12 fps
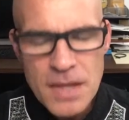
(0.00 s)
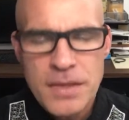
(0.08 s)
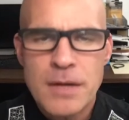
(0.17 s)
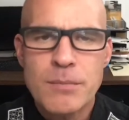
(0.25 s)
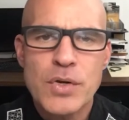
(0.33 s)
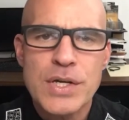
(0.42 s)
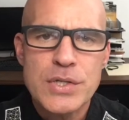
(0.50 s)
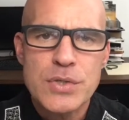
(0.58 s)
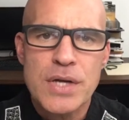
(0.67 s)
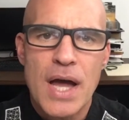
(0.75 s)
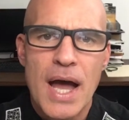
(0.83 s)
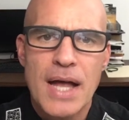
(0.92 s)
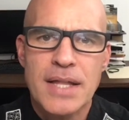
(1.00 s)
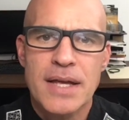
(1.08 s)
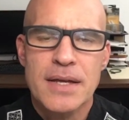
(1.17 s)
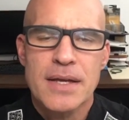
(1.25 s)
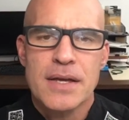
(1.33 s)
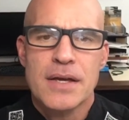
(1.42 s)
dan mungkin juga
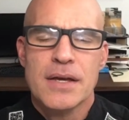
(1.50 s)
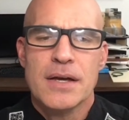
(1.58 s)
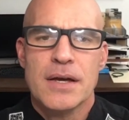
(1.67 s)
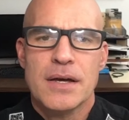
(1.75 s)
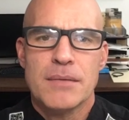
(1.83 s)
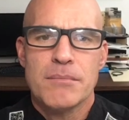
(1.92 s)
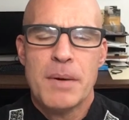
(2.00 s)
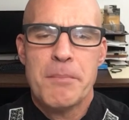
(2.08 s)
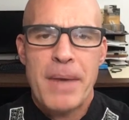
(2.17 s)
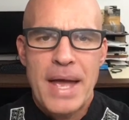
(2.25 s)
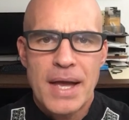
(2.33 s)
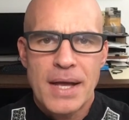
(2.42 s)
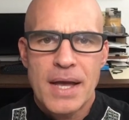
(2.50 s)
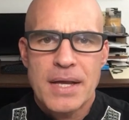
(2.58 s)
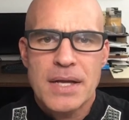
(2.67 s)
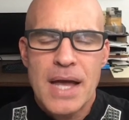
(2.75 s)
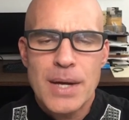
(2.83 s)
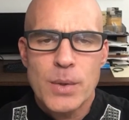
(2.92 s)
Allah uh,
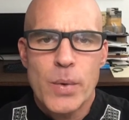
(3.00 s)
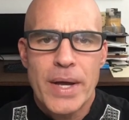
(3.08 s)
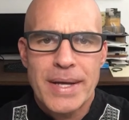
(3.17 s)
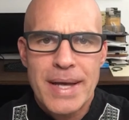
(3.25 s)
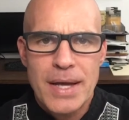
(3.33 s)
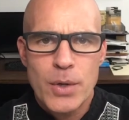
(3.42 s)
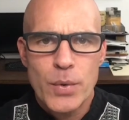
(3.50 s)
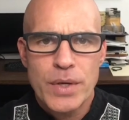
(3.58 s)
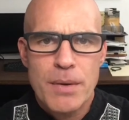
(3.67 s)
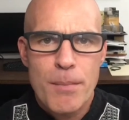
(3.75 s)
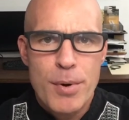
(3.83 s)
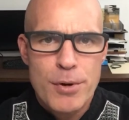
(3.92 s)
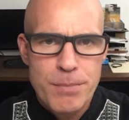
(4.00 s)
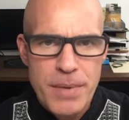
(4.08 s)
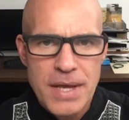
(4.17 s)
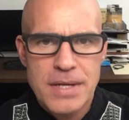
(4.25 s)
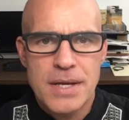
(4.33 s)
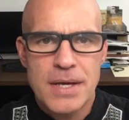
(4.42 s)
membayangkan gangguan-gangguan
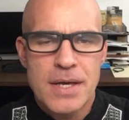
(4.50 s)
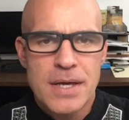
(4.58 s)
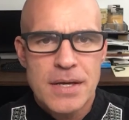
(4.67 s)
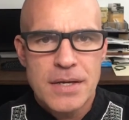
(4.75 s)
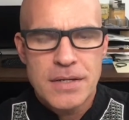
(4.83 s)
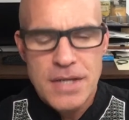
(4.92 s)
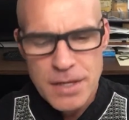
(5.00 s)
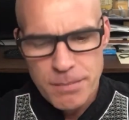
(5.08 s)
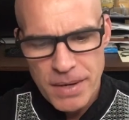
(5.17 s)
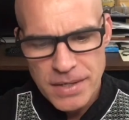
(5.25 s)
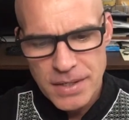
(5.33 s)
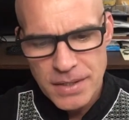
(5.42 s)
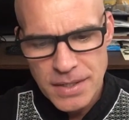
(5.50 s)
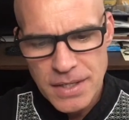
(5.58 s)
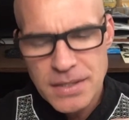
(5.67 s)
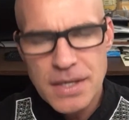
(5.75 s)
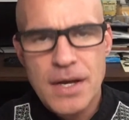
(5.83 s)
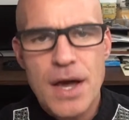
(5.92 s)
berbeda daripada
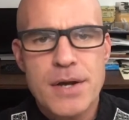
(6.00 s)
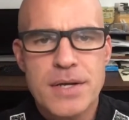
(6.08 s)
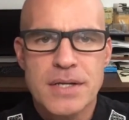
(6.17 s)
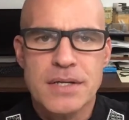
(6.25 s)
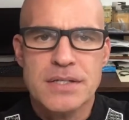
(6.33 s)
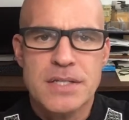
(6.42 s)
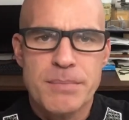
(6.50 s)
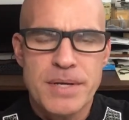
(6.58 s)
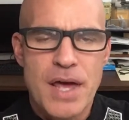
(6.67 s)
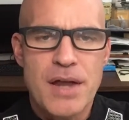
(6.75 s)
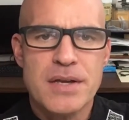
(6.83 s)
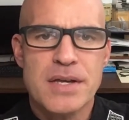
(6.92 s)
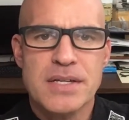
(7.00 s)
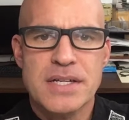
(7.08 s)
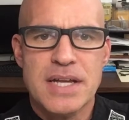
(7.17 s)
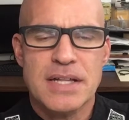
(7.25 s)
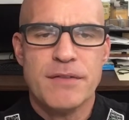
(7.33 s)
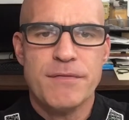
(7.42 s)
kita. Karena sebenarnya di
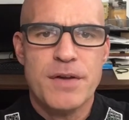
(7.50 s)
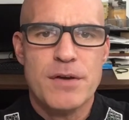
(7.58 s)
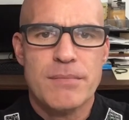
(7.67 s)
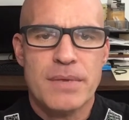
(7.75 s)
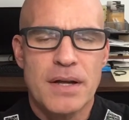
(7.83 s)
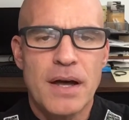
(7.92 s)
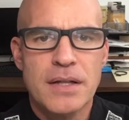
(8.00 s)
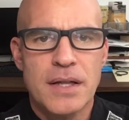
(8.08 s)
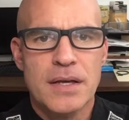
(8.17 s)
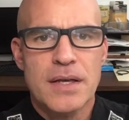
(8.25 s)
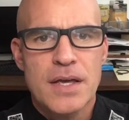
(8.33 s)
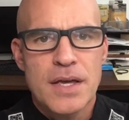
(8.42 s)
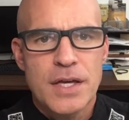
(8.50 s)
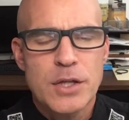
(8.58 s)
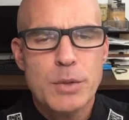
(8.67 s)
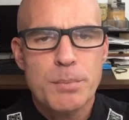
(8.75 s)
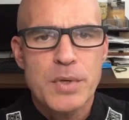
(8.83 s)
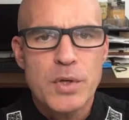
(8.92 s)
dalam firman Allah
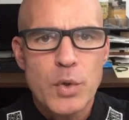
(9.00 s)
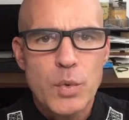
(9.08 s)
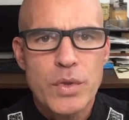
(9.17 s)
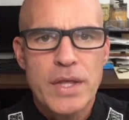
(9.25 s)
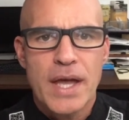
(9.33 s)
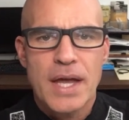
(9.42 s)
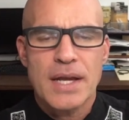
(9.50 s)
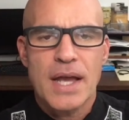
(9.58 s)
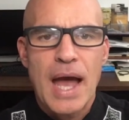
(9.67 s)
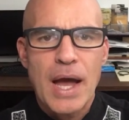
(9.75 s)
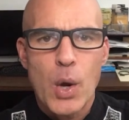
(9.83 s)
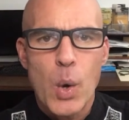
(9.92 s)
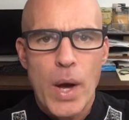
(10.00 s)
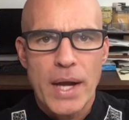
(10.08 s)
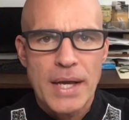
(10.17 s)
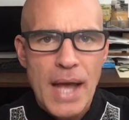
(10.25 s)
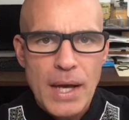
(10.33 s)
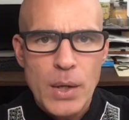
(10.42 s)
itu penuh dengan
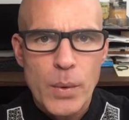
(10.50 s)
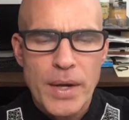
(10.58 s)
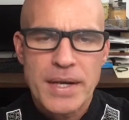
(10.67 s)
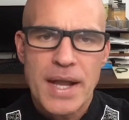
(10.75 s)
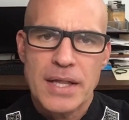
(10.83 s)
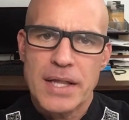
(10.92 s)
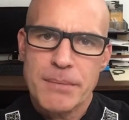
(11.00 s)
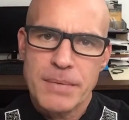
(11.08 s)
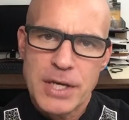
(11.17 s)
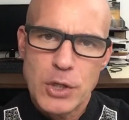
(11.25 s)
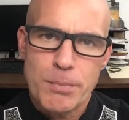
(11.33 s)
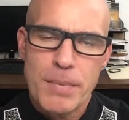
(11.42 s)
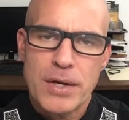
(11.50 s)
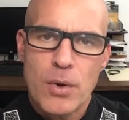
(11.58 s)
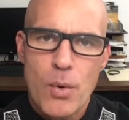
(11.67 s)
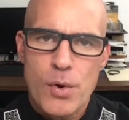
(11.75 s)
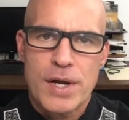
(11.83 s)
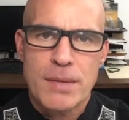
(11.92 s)
gangguan-gangguan dalam
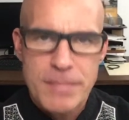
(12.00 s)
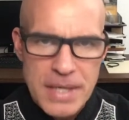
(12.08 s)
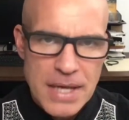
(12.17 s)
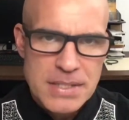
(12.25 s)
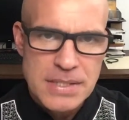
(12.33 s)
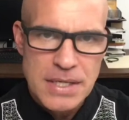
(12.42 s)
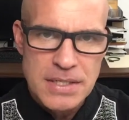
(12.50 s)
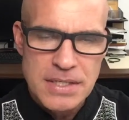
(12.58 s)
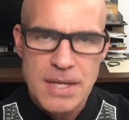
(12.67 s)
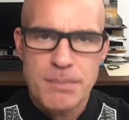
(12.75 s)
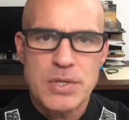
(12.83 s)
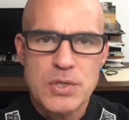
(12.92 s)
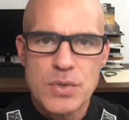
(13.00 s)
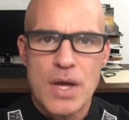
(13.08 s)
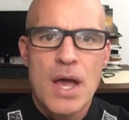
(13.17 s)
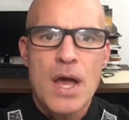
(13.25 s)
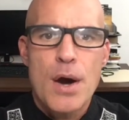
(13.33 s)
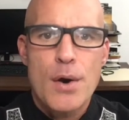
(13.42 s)
kehidupan orang biasa. Tetapi
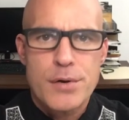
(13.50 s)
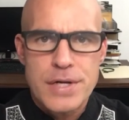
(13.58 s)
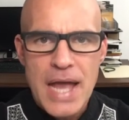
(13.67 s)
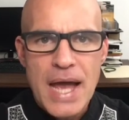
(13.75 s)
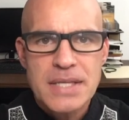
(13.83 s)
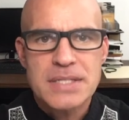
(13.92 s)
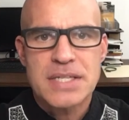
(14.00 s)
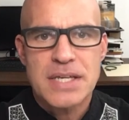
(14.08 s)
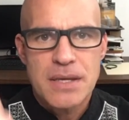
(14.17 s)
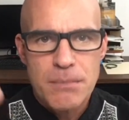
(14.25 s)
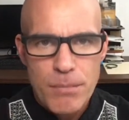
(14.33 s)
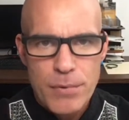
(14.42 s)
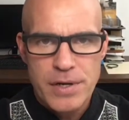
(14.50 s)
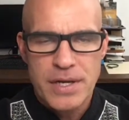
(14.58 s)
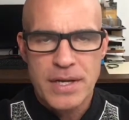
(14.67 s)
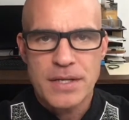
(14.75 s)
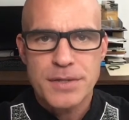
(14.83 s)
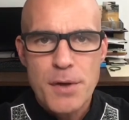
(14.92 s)
juga reaksi
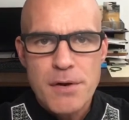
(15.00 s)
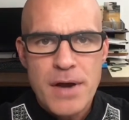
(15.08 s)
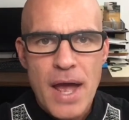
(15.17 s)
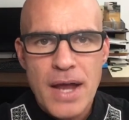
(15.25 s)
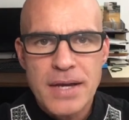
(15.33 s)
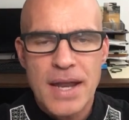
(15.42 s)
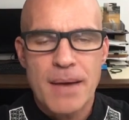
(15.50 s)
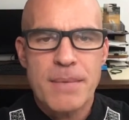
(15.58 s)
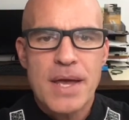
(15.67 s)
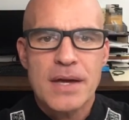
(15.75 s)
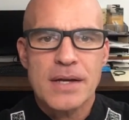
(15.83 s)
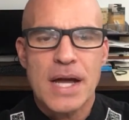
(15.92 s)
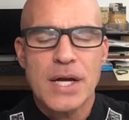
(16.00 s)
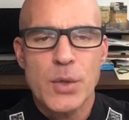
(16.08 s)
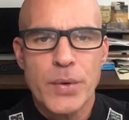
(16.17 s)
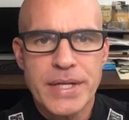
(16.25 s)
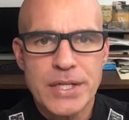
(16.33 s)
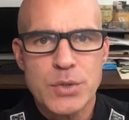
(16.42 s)
mereka terhadap
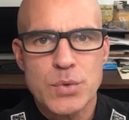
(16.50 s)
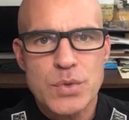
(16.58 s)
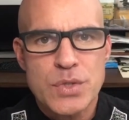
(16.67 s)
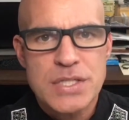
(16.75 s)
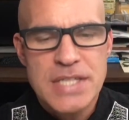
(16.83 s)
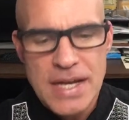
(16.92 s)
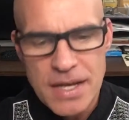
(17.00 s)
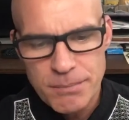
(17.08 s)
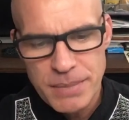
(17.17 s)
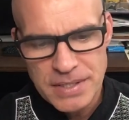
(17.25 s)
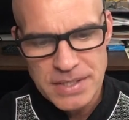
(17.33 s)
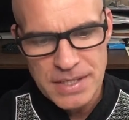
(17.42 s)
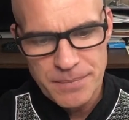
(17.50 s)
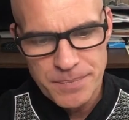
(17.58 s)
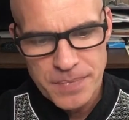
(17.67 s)
gangguan itu sangat penting.